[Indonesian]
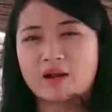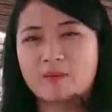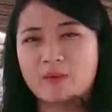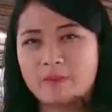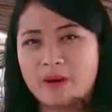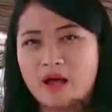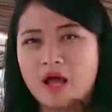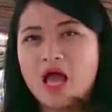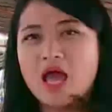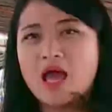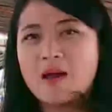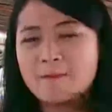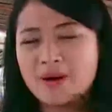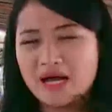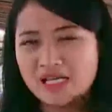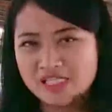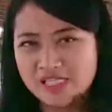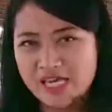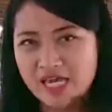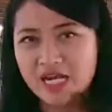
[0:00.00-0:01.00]
karena memang
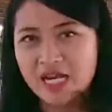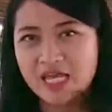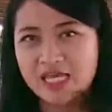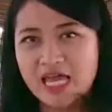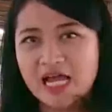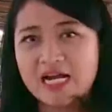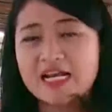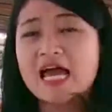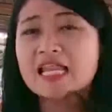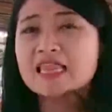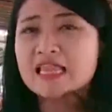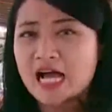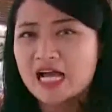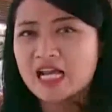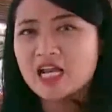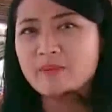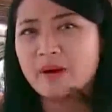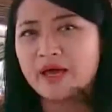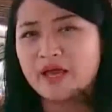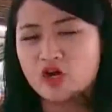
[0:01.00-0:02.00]
pasien yang
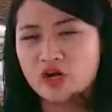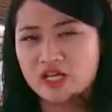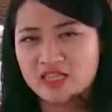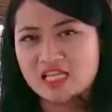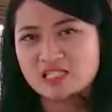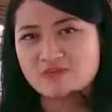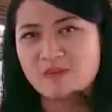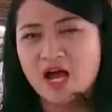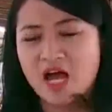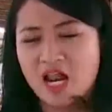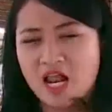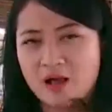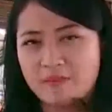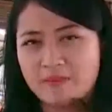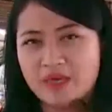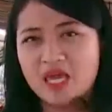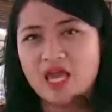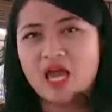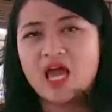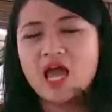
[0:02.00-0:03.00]
datang ini mayoritas
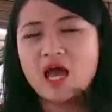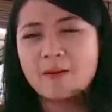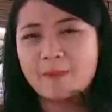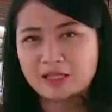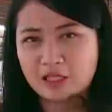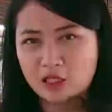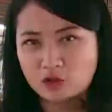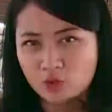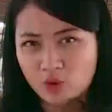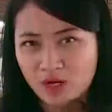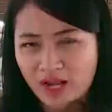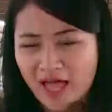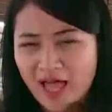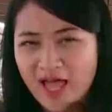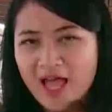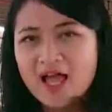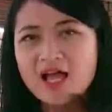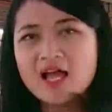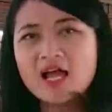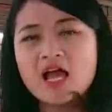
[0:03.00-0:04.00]
mengalami patah
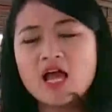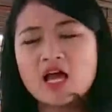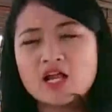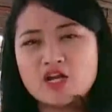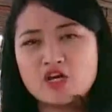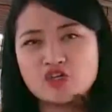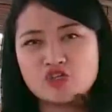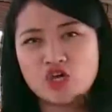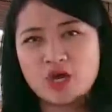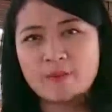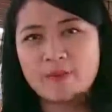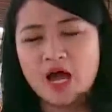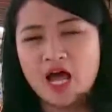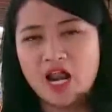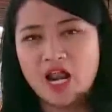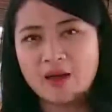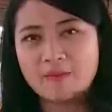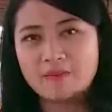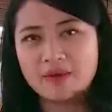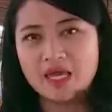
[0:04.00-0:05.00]
tulang pinggang dan juga
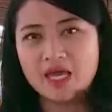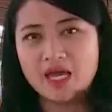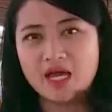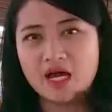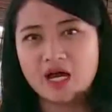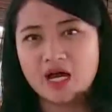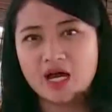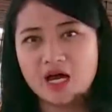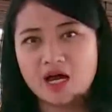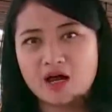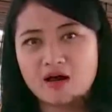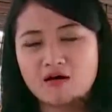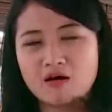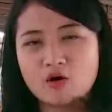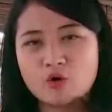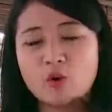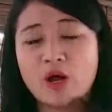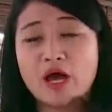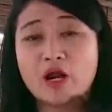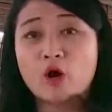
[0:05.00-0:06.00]
mengalami eh,
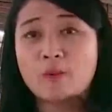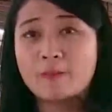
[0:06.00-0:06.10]
luka